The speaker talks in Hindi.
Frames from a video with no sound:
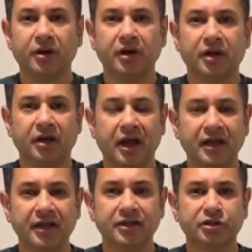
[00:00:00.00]
ऊपर
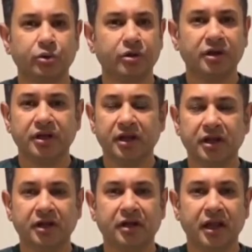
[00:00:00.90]
गाली या स्लोगन
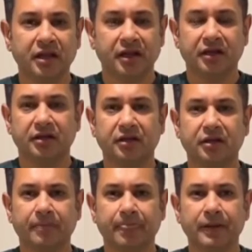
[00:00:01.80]
डियरिंग नहीं करे
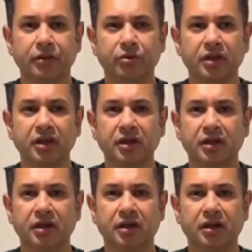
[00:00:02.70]
क्योंकि
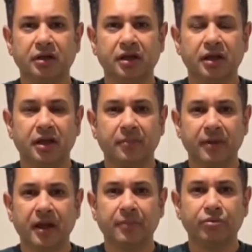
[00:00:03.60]
आ,
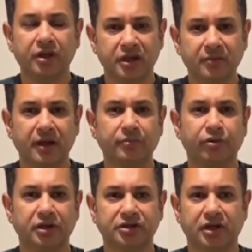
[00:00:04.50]
मैं आपको एक ही बात
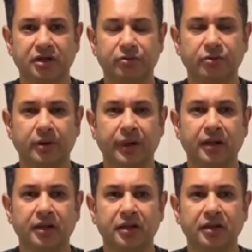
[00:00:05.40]
बोलना चाह रहा हूं
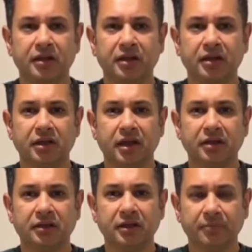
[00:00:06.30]
कि
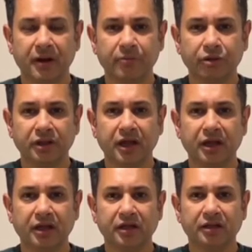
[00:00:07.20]
तिपरा
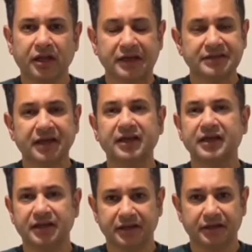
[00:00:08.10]
मोथा थानसा
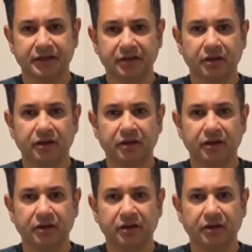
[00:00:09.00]
के लिए है